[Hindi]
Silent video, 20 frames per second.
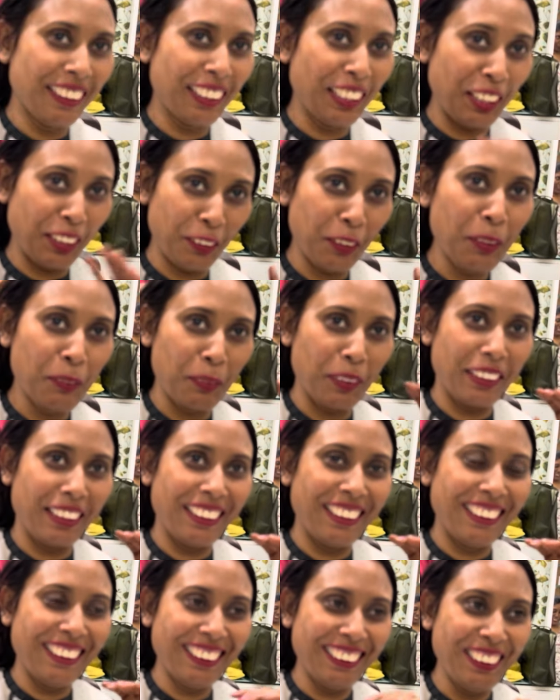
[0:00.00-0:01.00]
हीरोइन
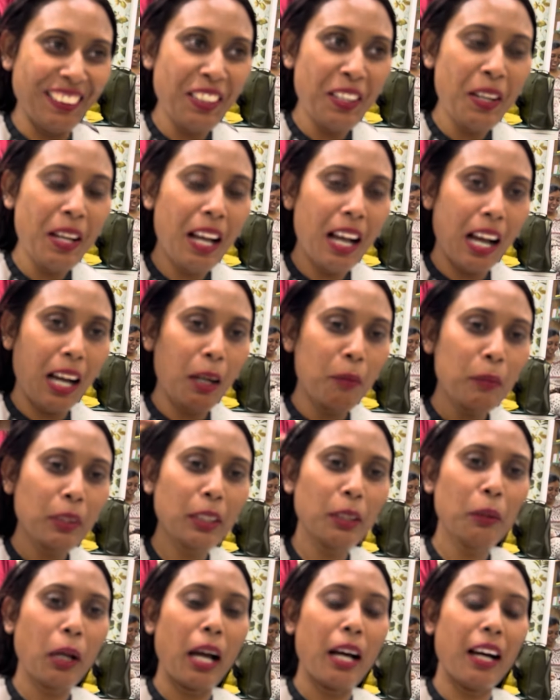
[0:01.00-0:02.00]
बने हाँ
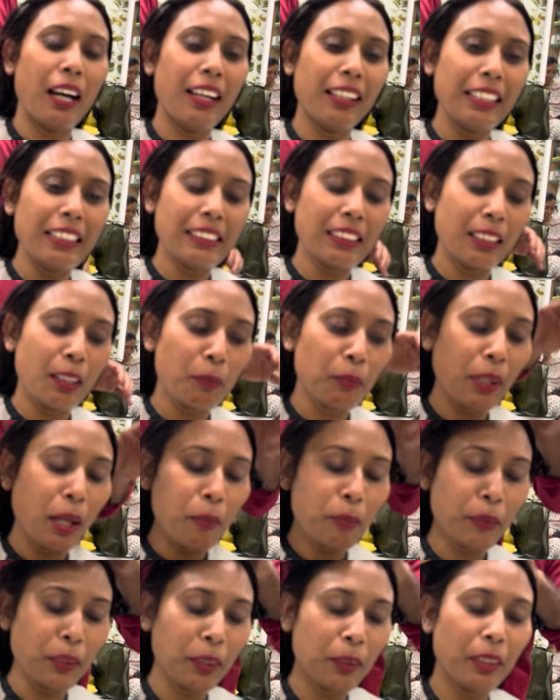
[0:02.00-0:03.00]
मतलब हर इंसान अपने
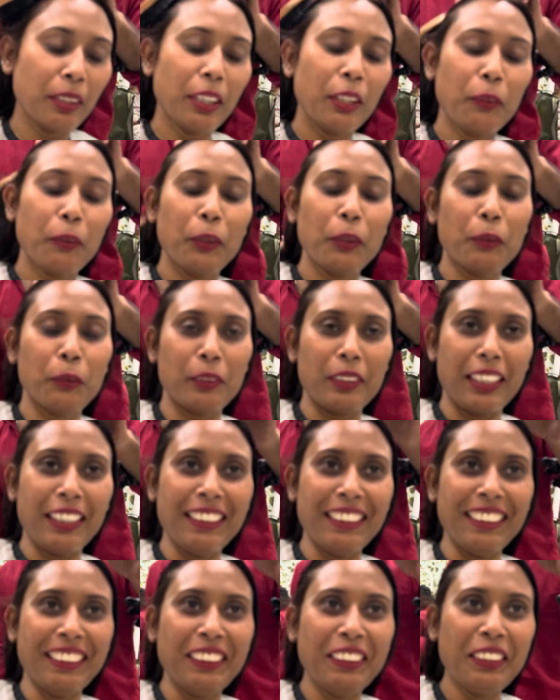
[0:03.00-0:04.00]
आप में हीरोइन होता
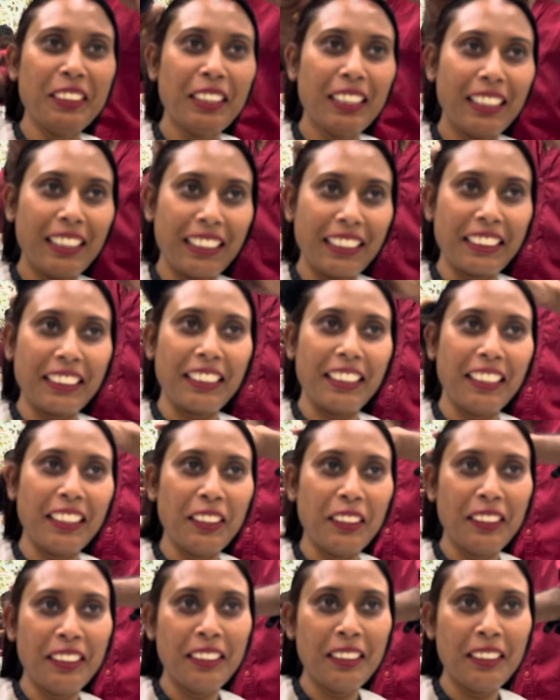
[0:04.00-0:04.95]
है लड़की ढूंढने की